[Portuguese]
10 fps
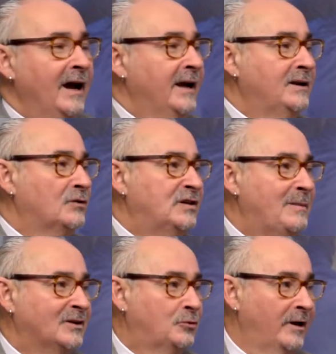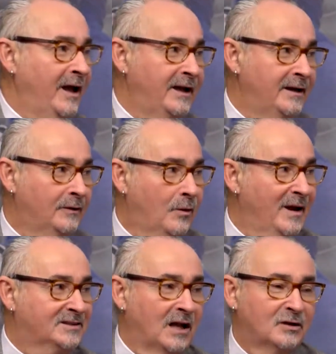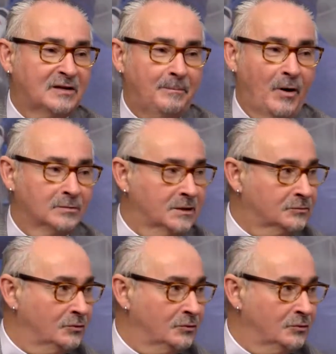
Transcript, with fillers: Reinaldo Zé Martorelli, como é que está a nossa pauta?